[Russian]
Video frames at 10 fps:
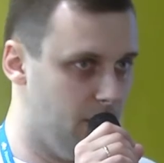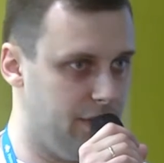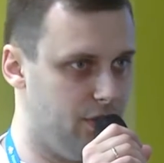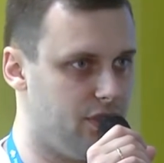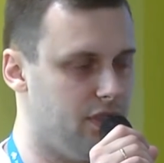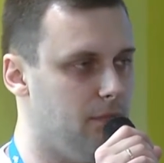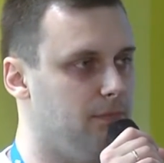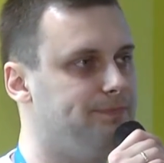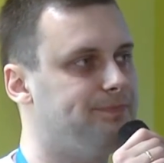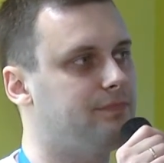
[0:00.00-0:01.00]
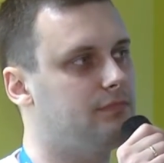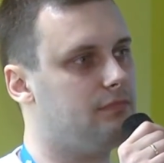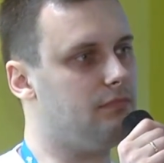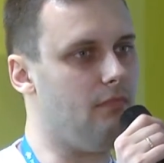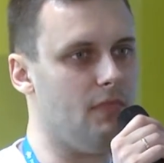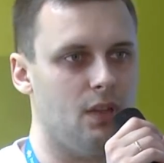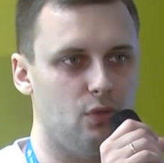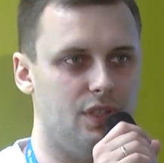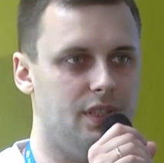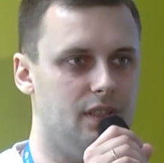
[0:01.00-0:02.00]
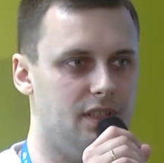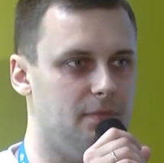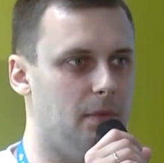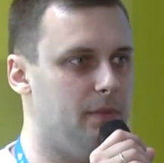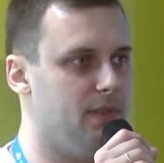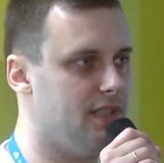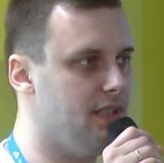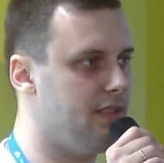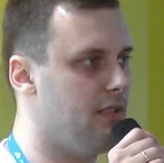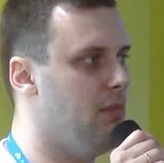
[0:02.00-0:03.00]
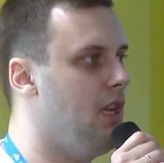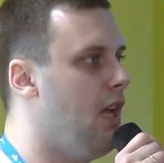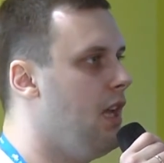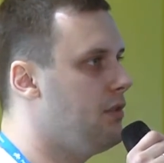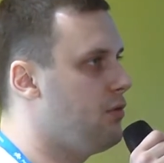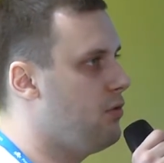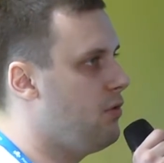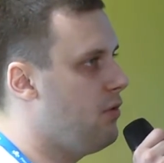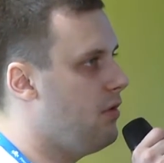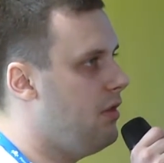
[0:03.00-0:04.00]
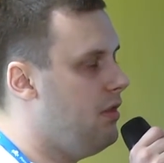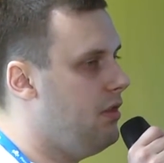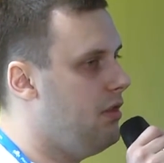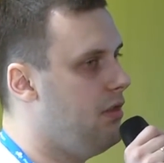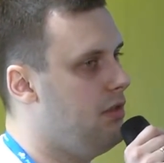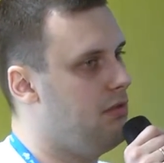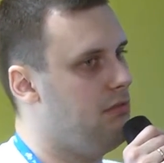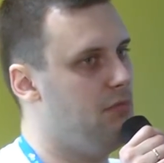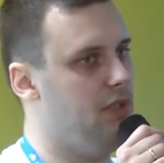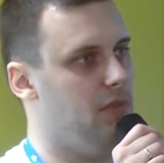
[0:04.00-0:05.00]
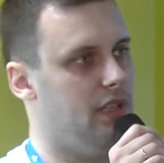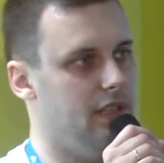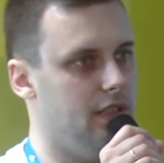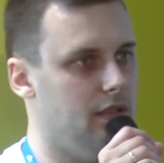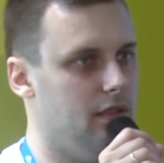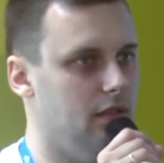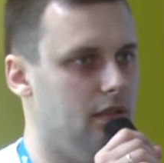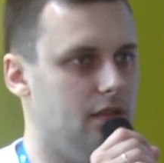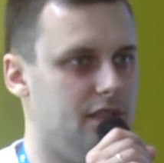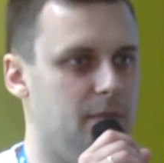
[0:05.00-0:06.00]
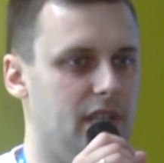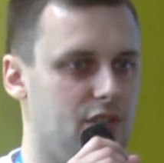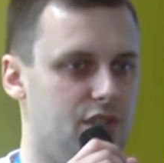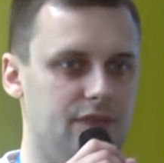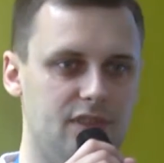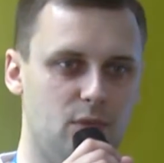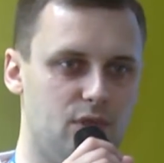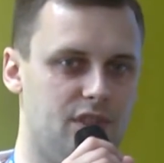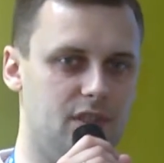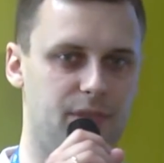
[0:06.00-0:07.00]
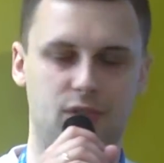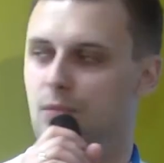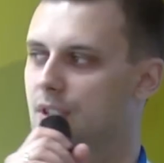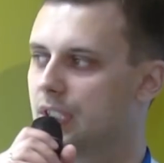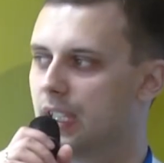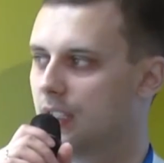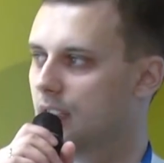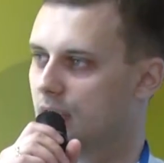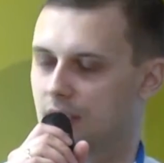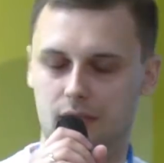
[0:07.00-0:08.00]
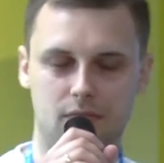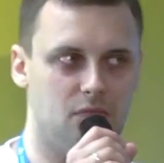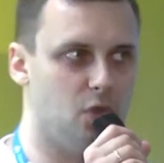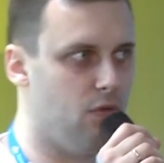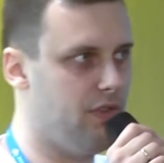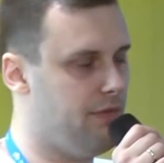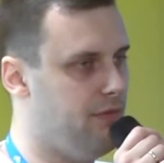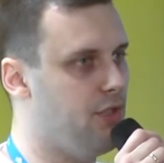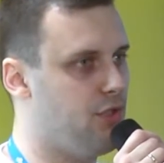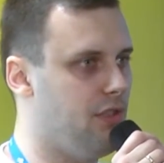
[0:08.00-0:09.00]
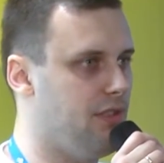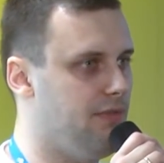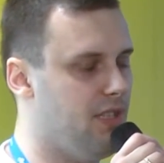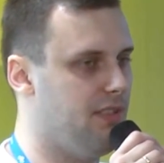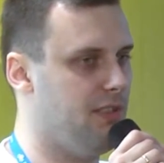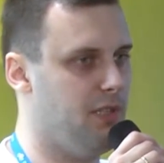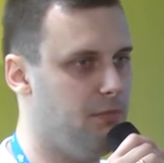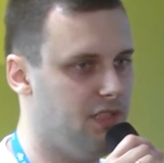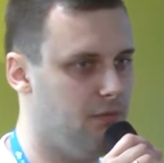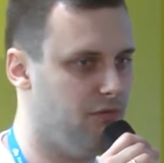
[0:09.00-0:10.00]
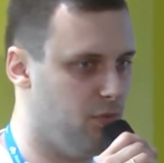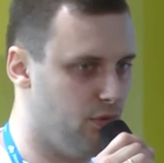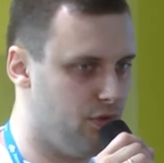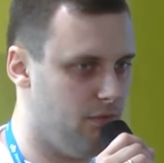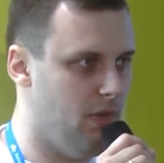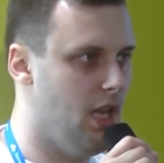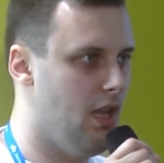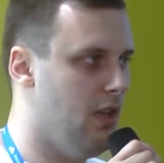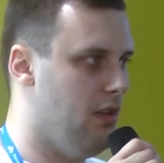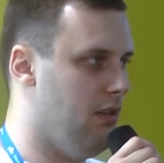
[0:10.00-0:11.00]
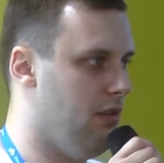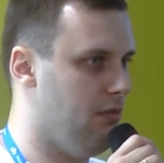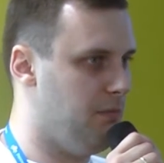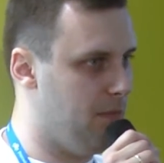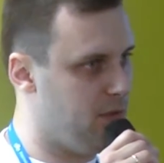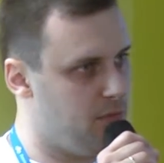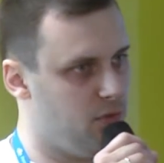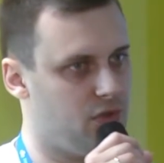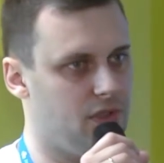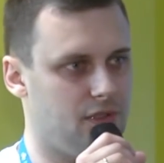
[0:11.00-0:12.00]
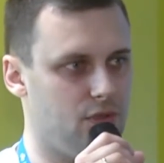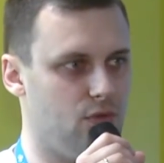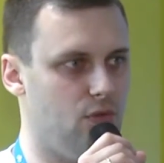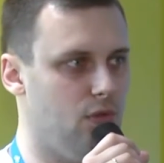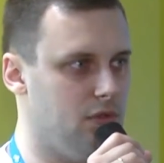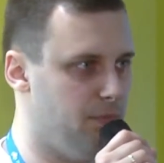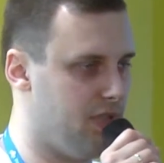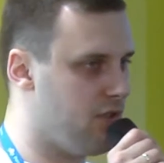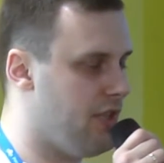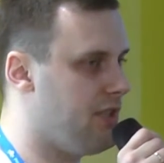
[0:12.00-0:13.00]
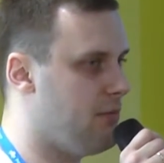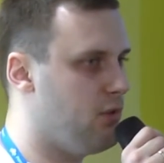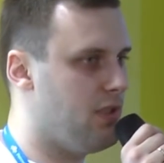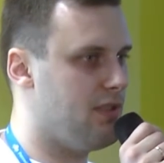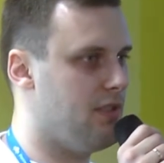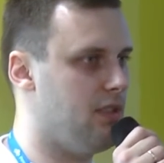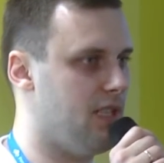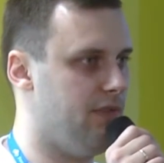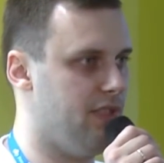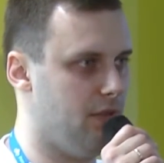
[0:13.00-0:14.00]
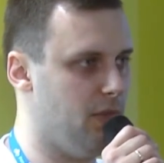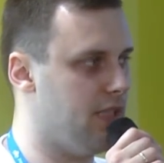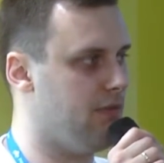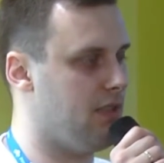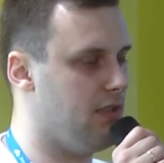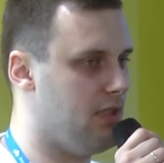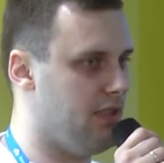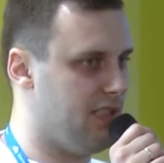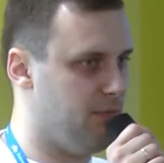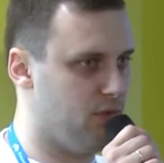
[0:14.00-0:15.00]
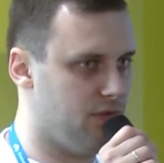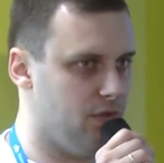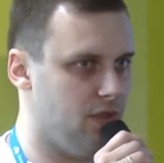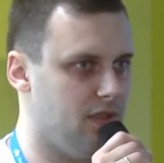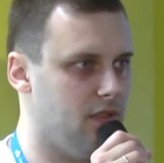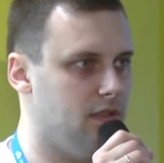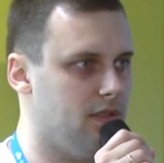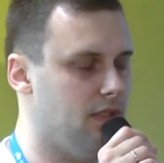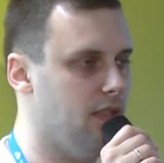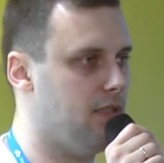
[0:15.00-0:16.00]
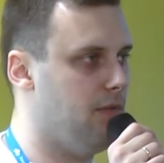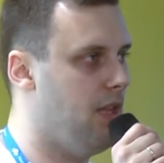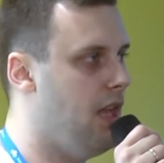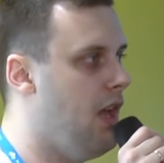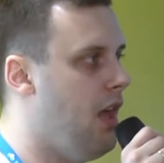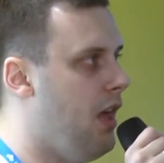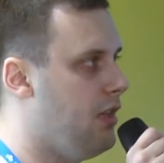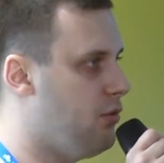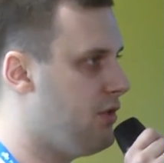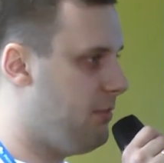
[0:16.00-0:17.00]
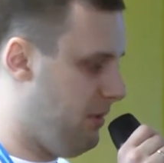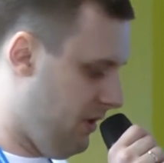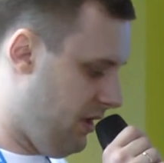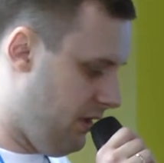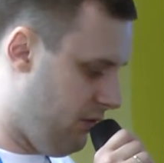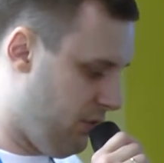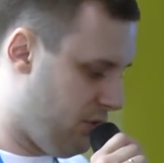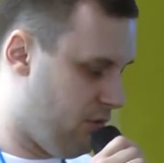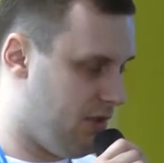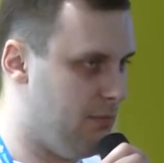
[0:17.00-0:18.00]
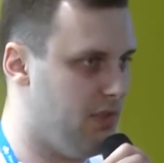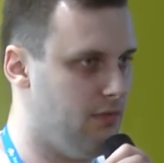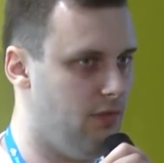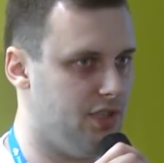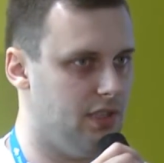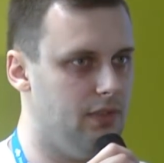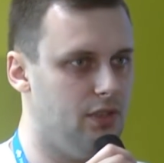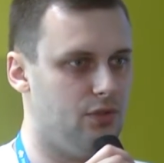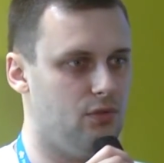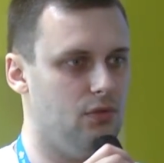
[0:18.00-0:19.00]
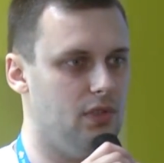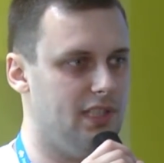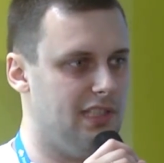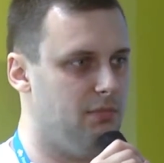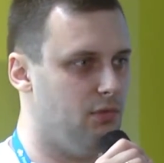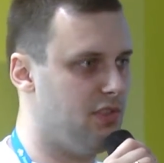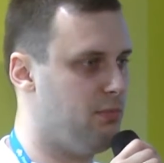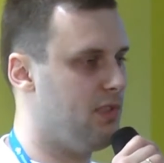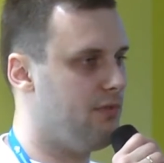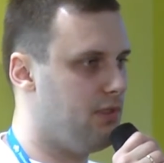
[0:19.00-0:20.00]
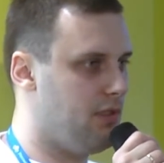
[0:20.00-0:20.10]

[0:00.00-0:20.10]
привычный нам уже синтаксис по препроцессорам, то э, мы могли э, себя лишить возможности придумать некие какие новые фичи, связанные с переменными в будущем. Э, я потом немножко расскажу. Он продолжает работать над развитием этого стандарта и сопутствующих стандартов. Но, тем не менее, я думаю, что самая важная вещь, что если бы он использовал